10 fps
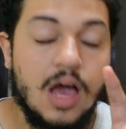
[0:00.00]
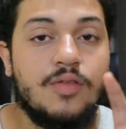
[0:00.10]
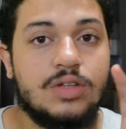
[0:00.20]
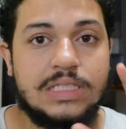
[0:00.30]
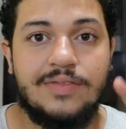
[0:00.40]

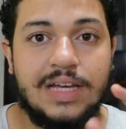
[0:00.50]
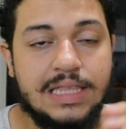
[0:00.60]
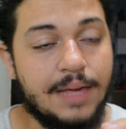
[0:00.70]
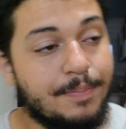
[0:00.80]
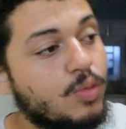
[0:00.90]
você vai
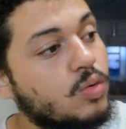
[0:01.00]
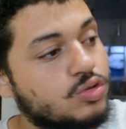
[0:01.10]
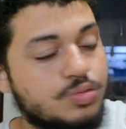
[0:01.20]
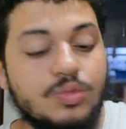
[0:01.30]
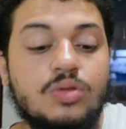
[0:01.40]
ter
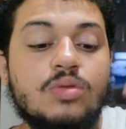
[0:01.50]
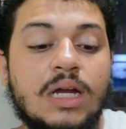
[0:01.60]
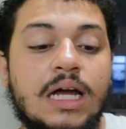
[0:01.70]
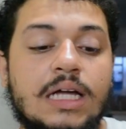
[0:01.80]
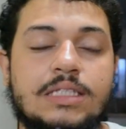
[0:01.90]
pulos muito
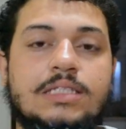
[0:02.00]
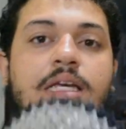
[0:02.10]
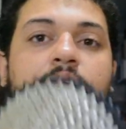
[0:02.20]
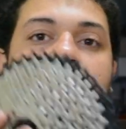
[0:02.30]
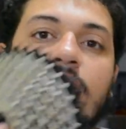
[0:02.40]
grandes
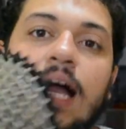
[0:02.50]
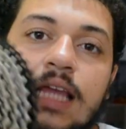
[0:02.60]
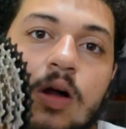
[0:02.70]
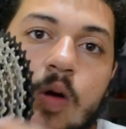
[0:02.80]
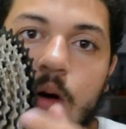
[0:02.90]
entre
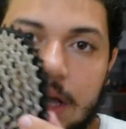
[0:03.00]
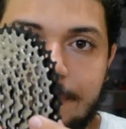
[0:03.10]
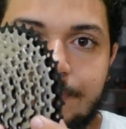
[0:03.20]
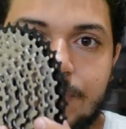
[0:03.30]
cada cog.